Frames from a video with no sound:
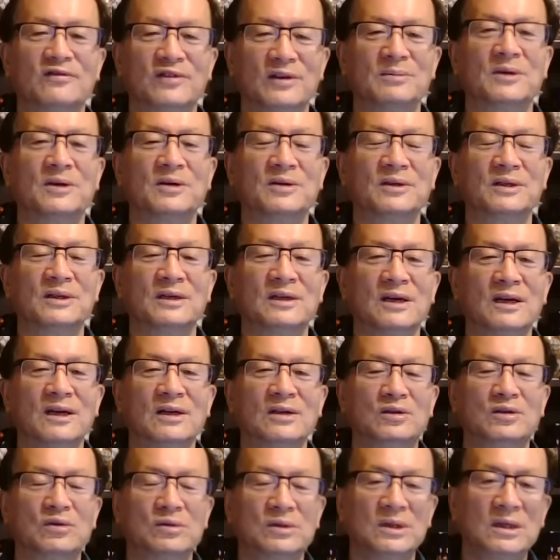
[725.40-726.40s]
性非暴力，
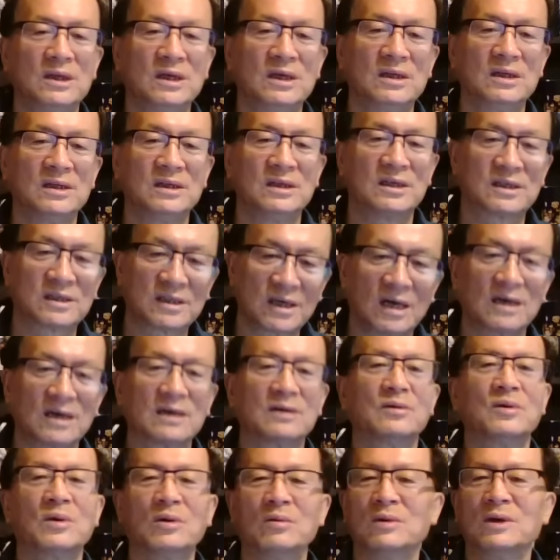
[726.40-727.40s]
就是那个你杀
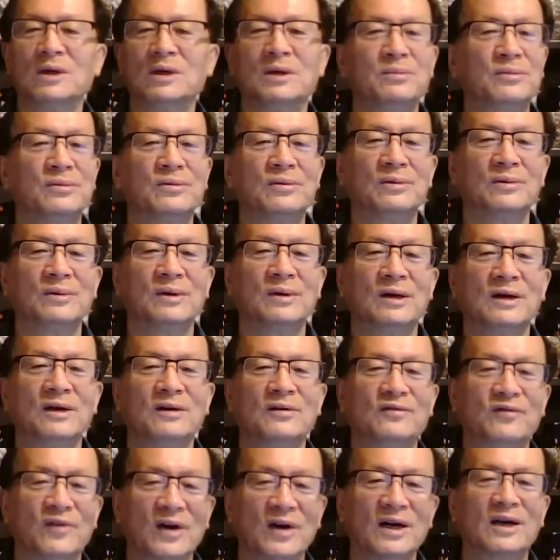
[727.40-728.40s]
了我，我也不
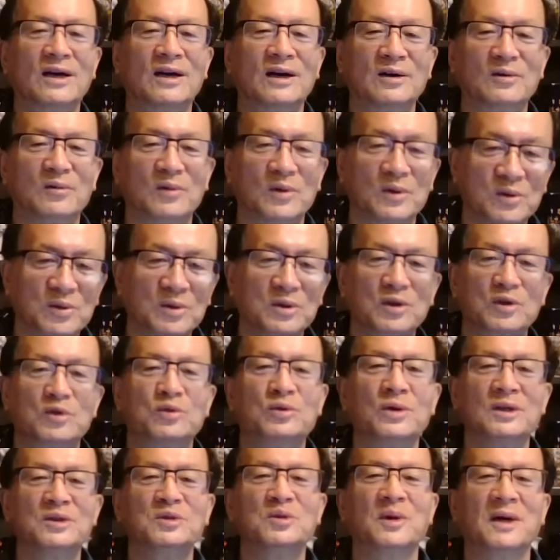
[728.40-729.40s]
反抗，我就是
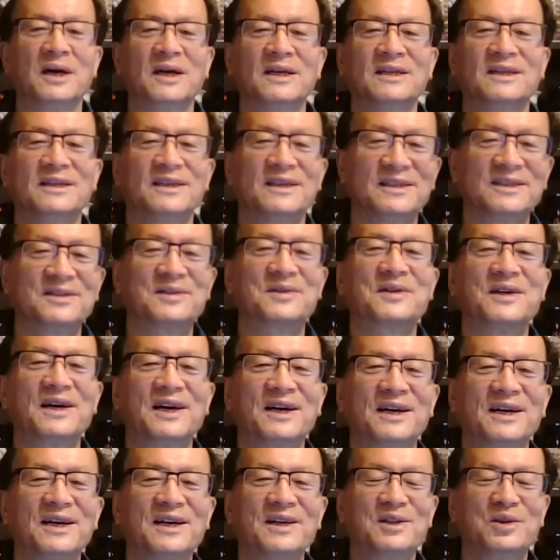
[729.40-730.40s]
宣传，是
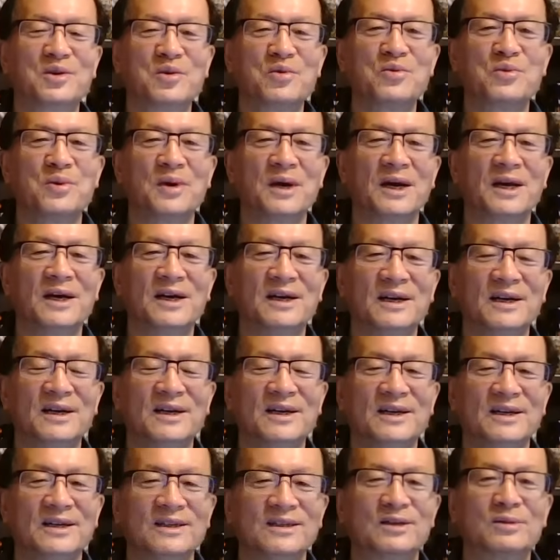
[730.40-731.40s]
吧？动员，
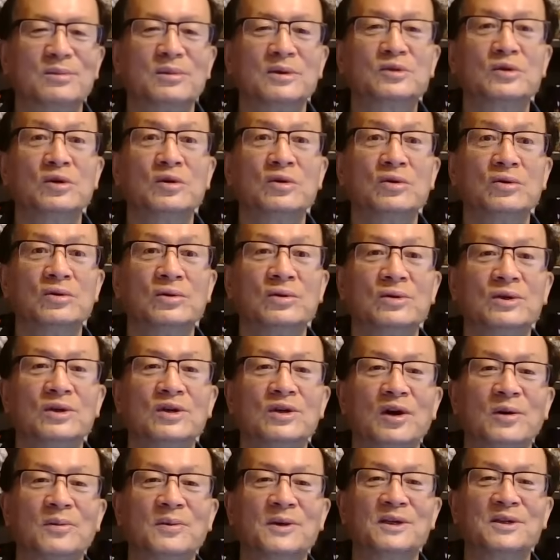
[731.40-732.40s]
这不最后
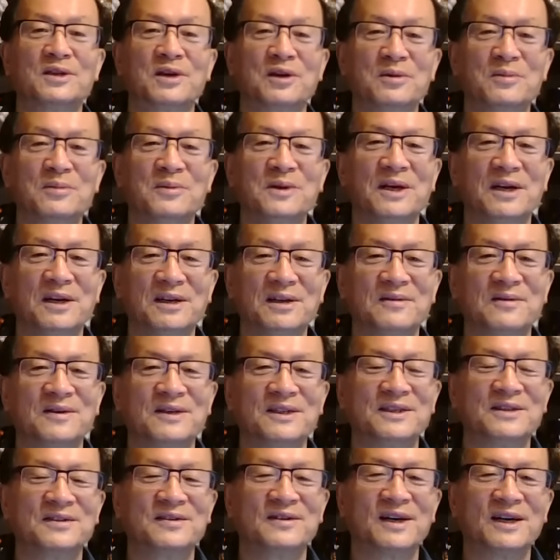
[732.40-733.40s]
李晓辉就要灭了
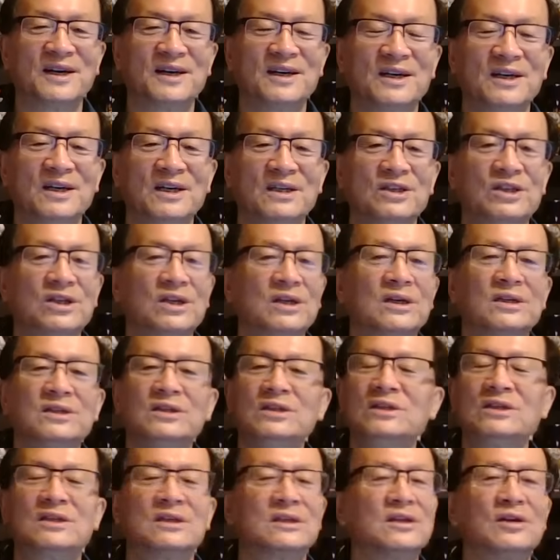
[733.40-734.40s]
吗？是吧？这个
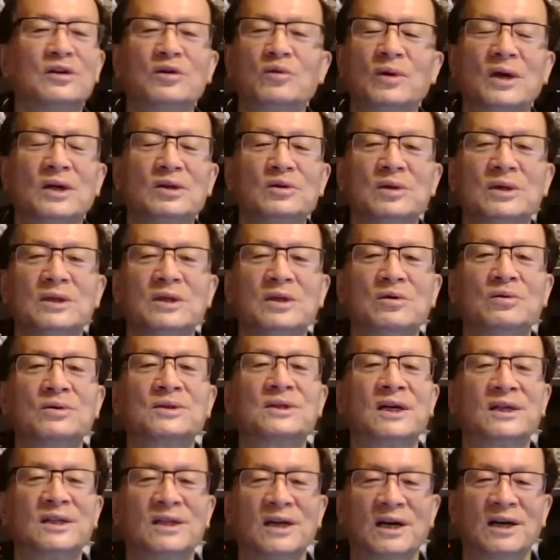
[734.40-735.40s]
你只能怪罪你共
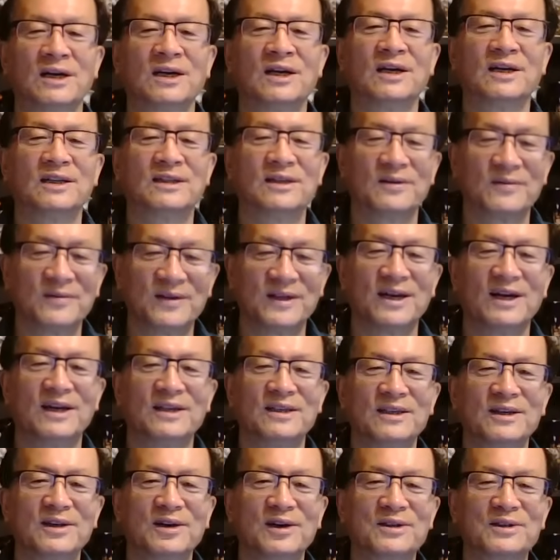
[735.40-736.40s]
产党了，对不对
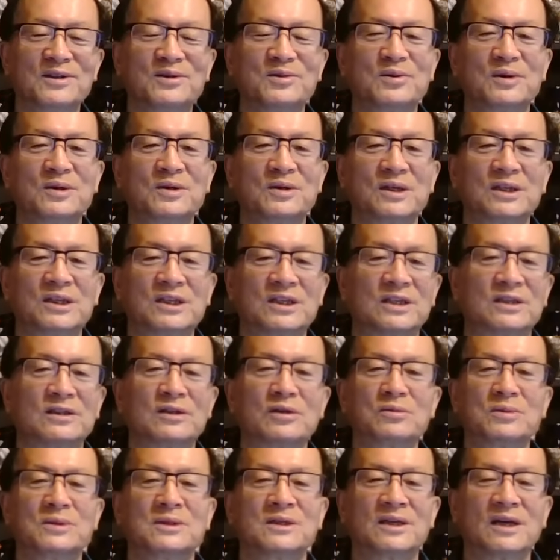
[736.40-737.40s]
啊？你要如果说始
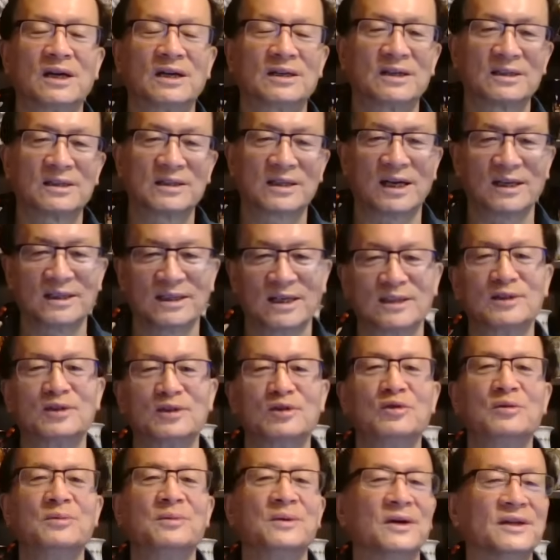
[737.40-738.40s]
终是这样，让大家
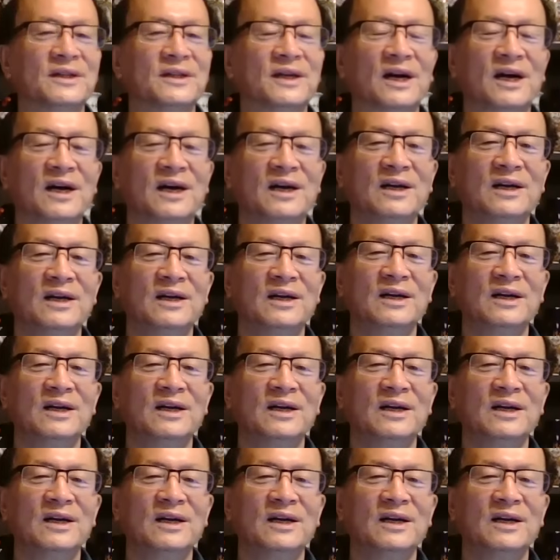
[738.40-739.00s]
自由表达。